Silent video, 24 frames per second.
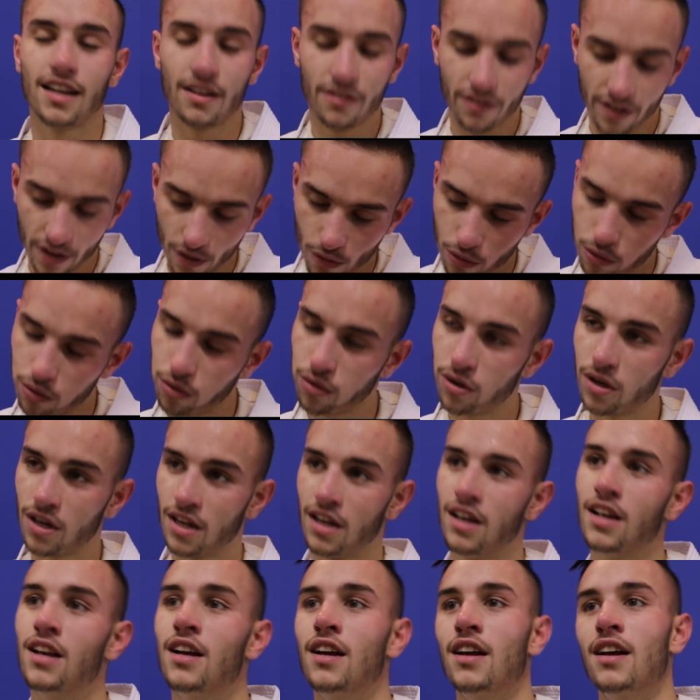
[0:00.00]
elle
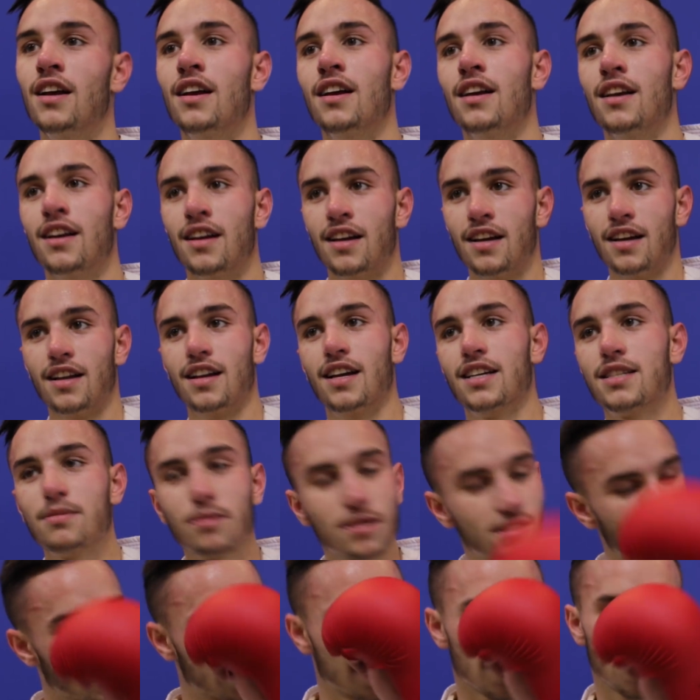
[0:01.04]
Là, c'est
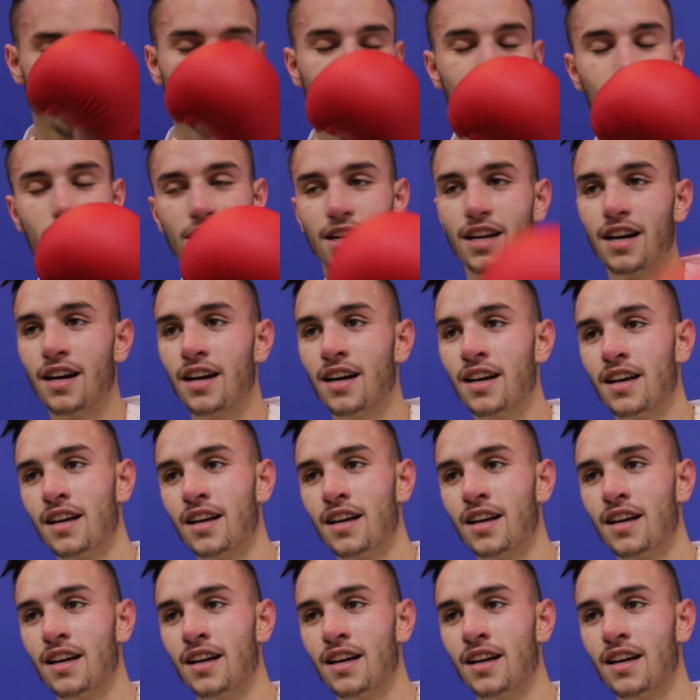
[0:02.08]
pour ça que celle-là, elle est belle.